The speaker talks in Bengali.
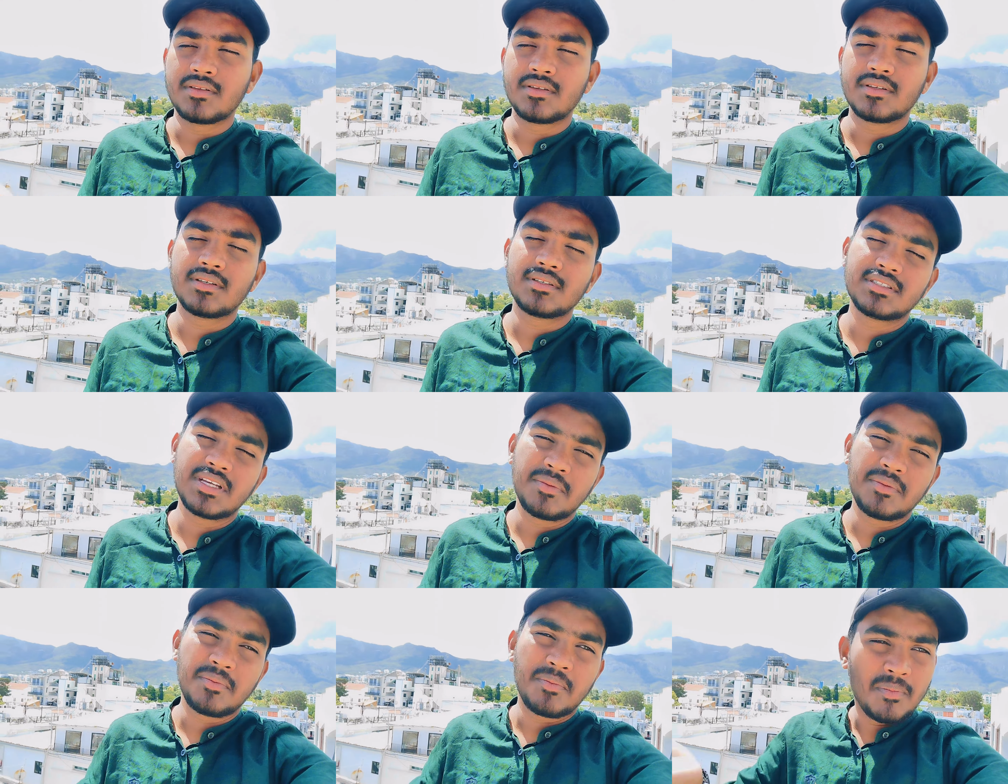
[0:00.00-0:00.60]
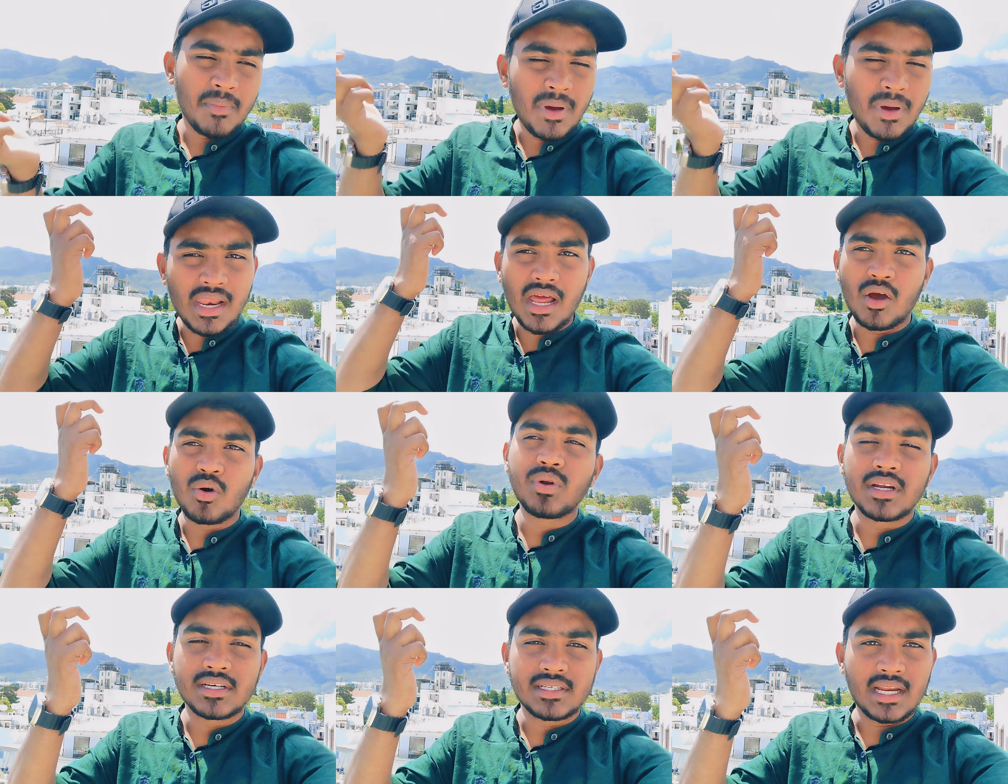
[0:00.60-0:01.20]
যে মালা
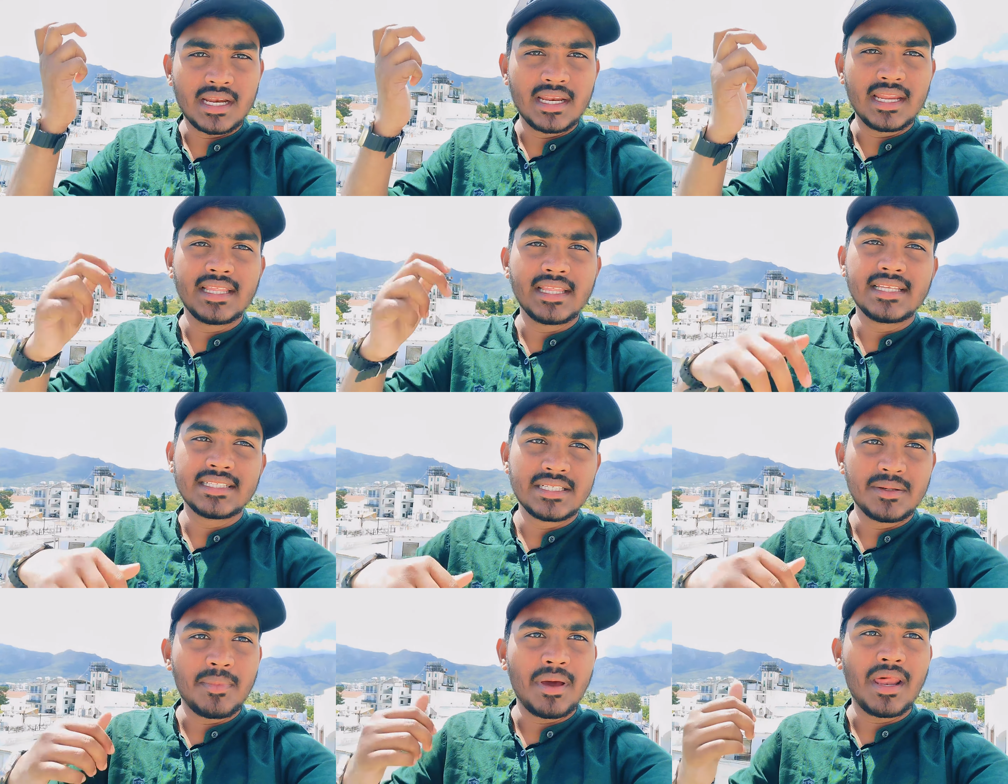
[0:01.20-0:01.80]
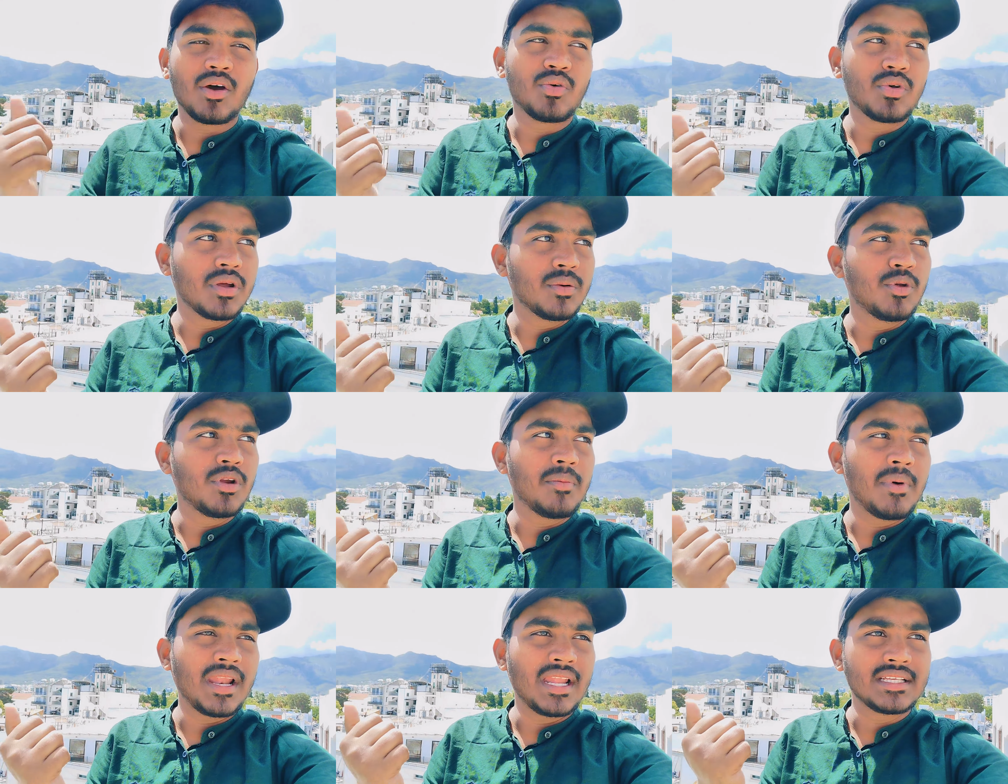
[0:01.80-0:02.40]
কুরেকটা নেই দেশে মালা কুরেক বলে
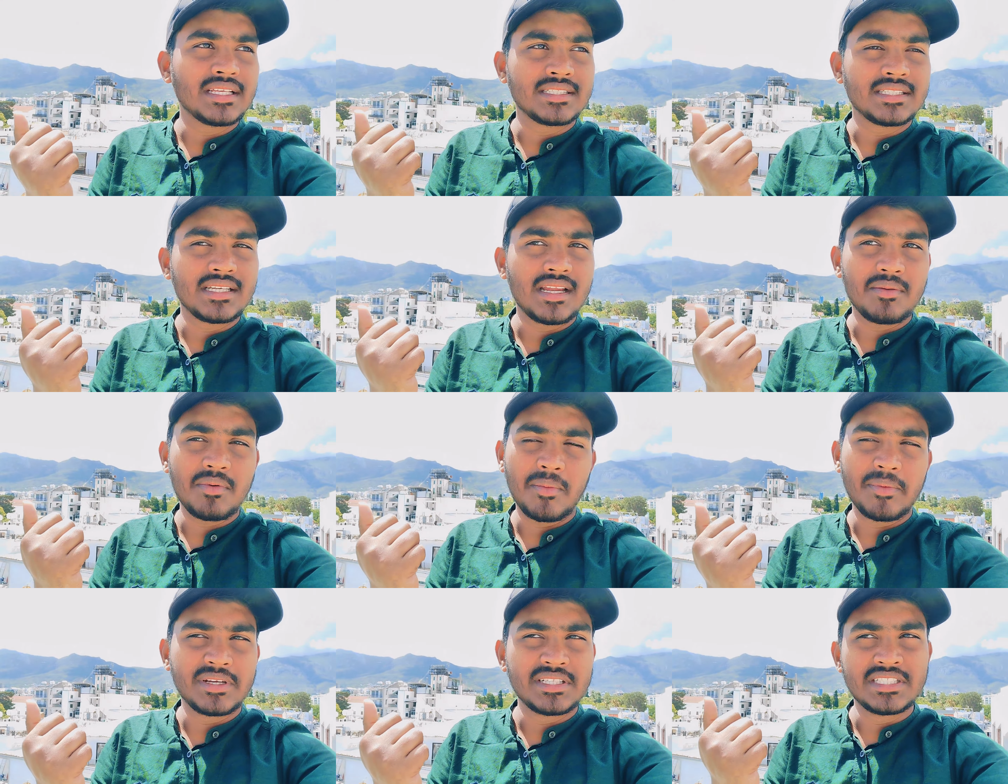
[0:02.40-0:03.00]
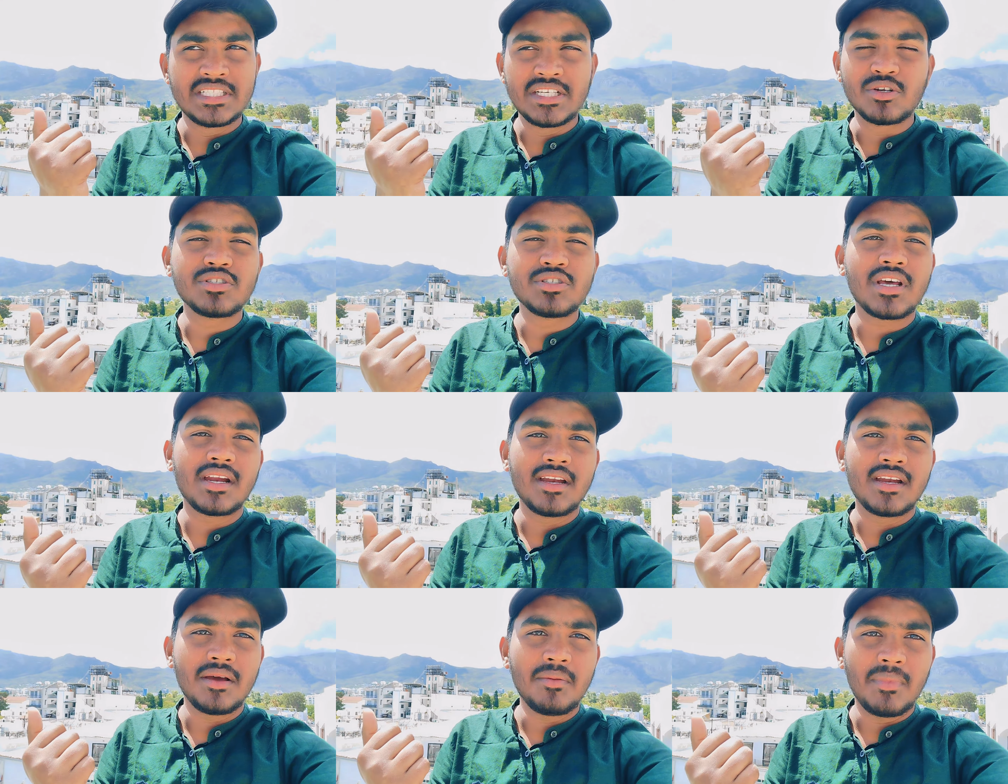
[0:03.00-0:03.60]
বাংলাদেশের নাম আমি শিওর জানি
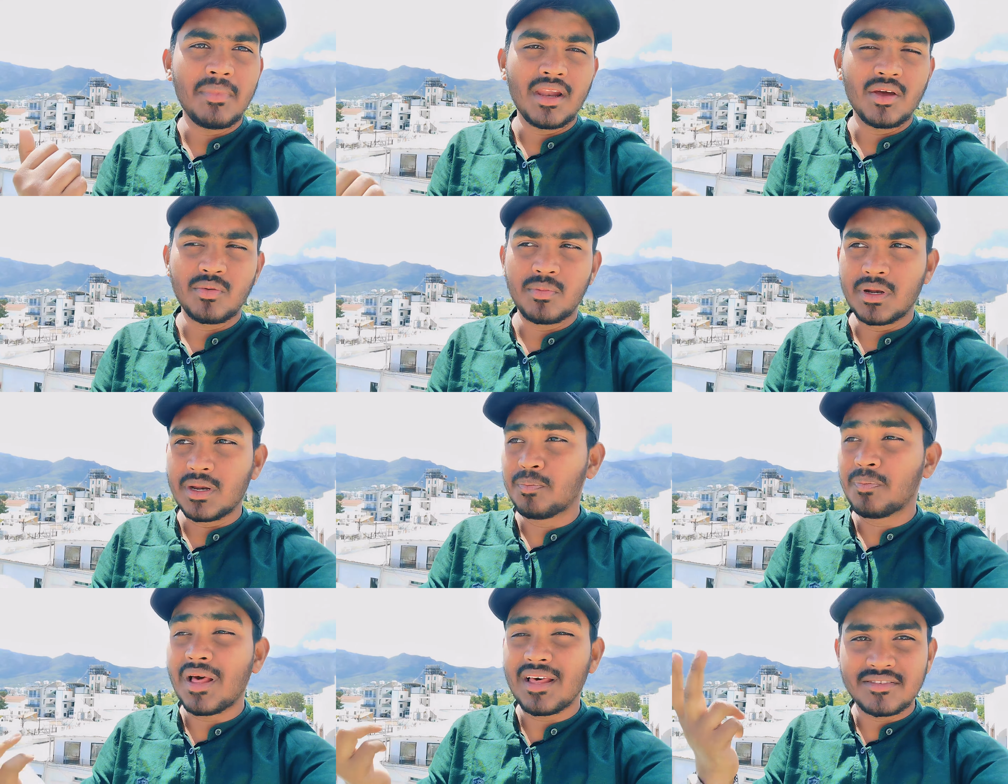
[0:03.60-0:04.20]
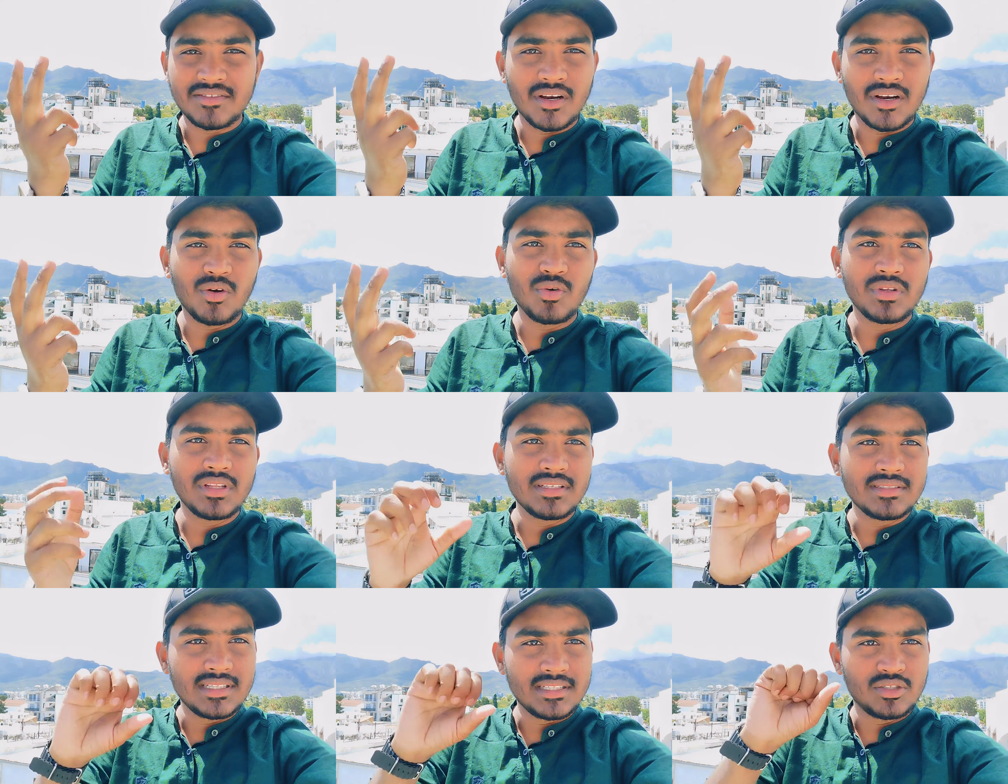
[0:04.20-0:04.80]
না মালা মানে প্লাস্টার করতে
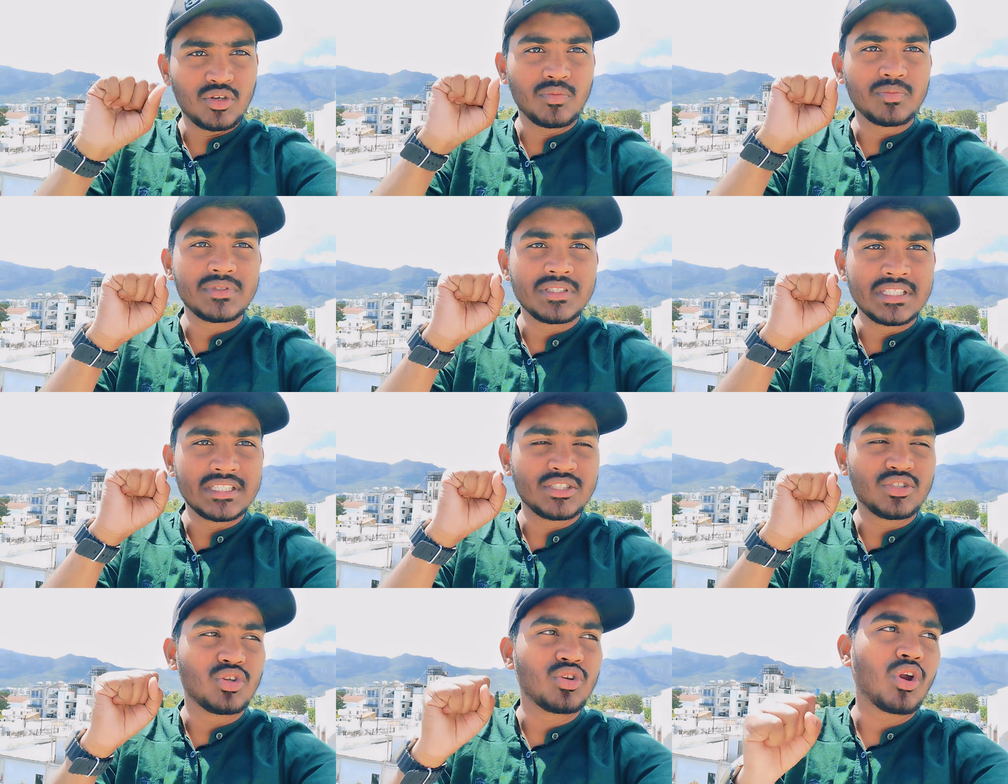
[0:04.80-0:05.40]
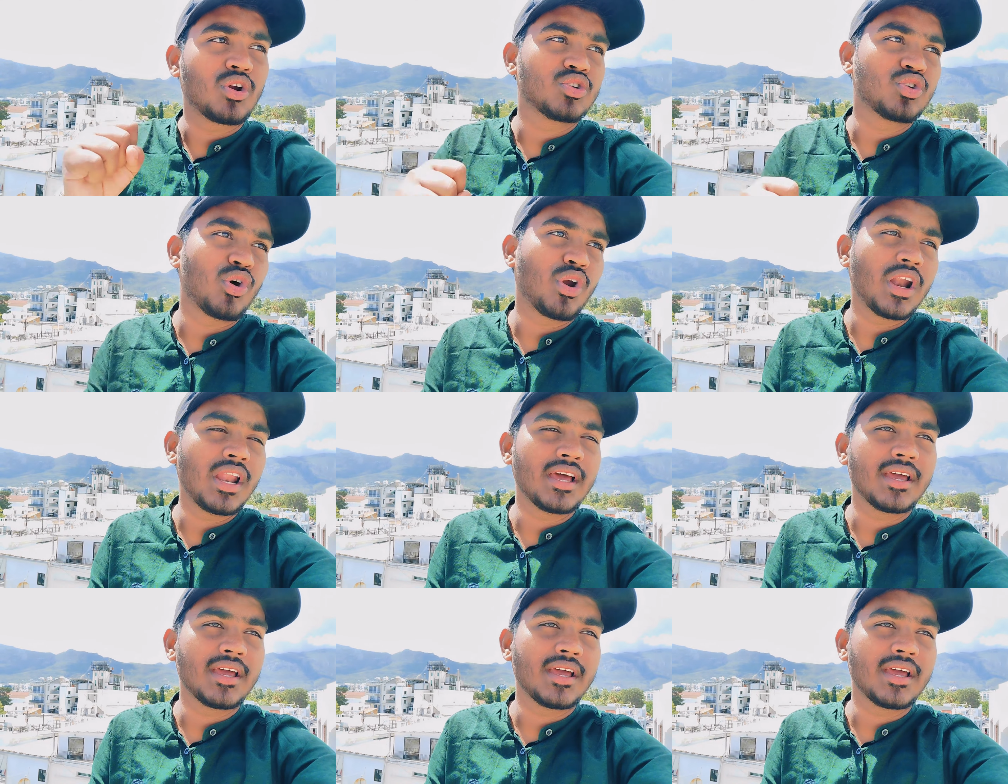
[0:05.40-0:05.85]
যেসব জিনিস ধরা লাগে